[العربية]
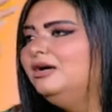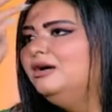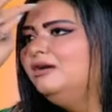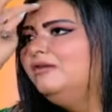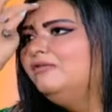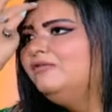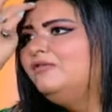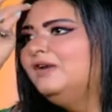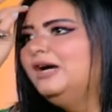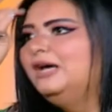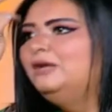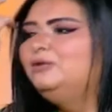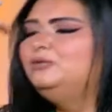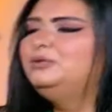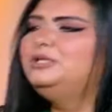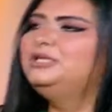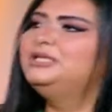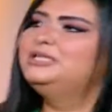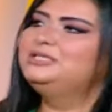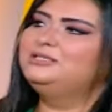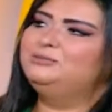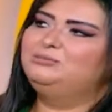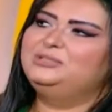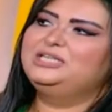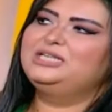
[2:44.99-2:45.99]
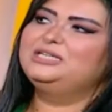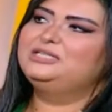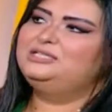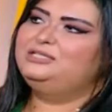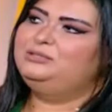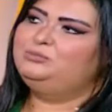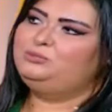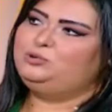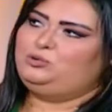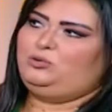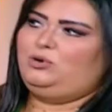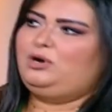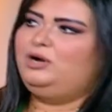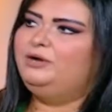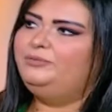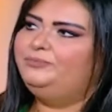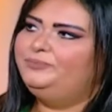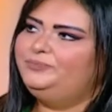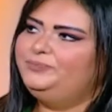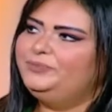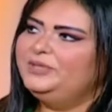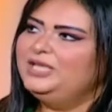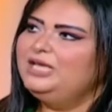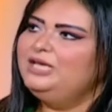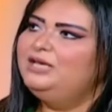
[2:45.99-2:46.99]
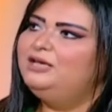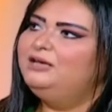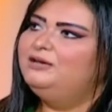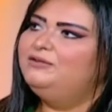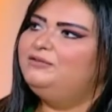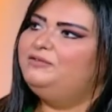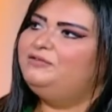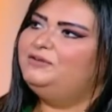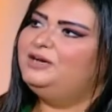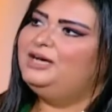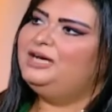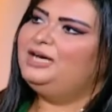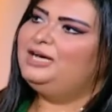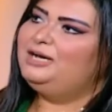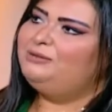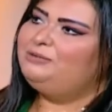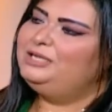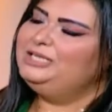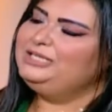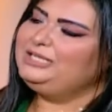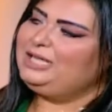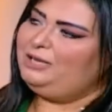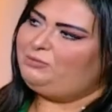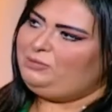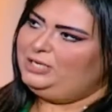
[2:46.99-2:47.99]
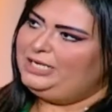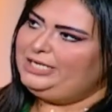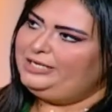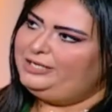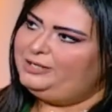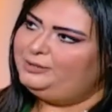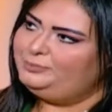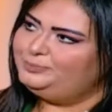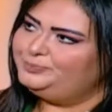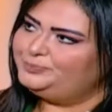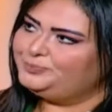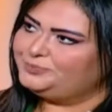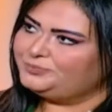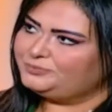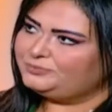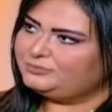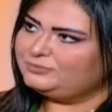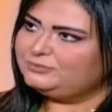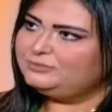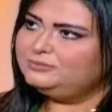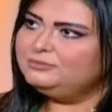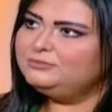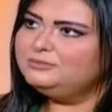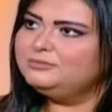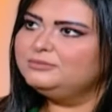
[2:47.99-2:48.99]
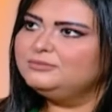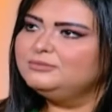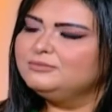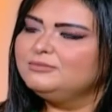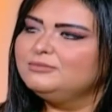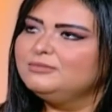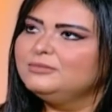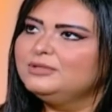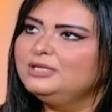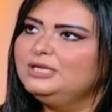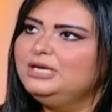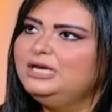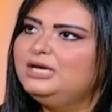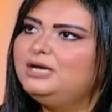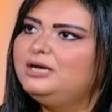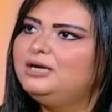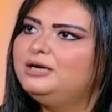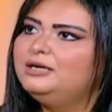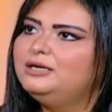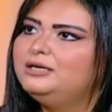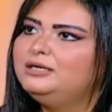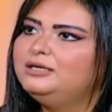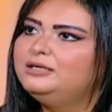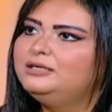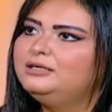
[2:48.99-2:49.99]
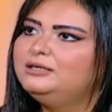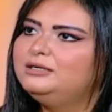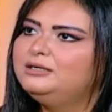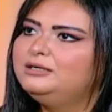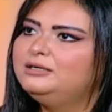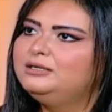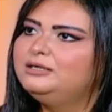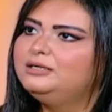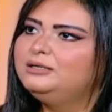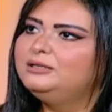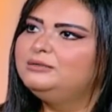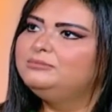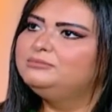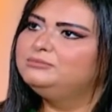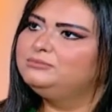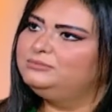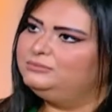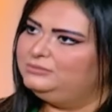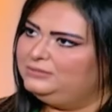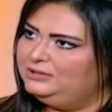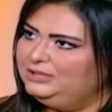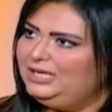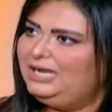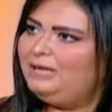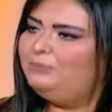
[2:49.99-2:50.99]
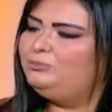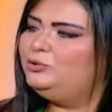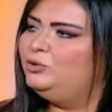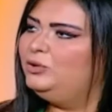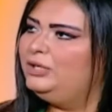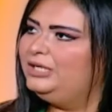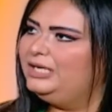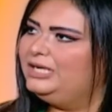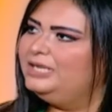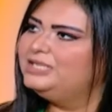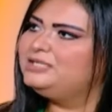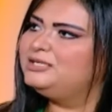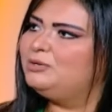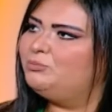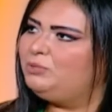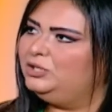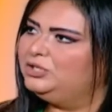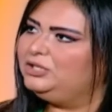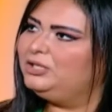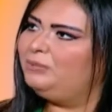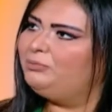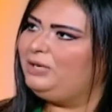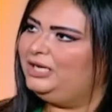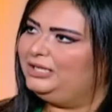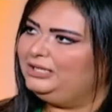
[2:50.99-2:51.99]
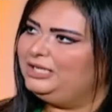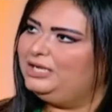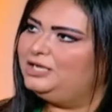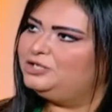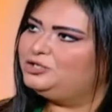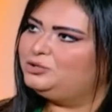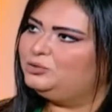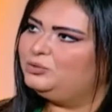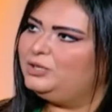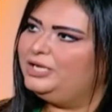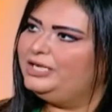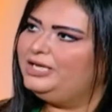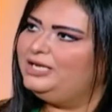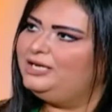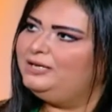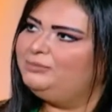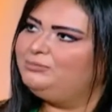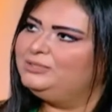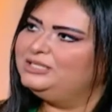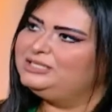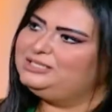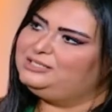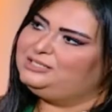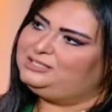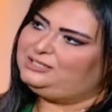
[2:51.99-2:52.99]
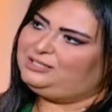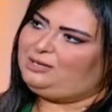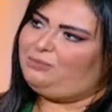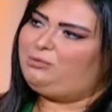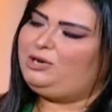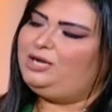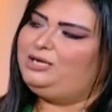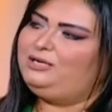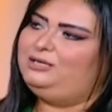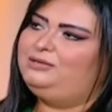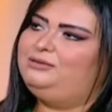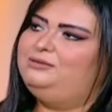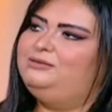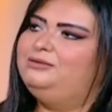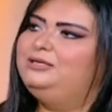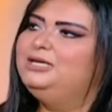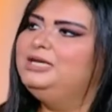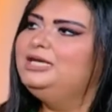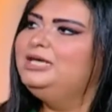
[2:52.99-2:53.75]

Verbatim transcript: فقالوا لي لازم تخسي بسرعه فعملت عمليه آه الحمد لله ظبطت بعدها شويه بس طبعا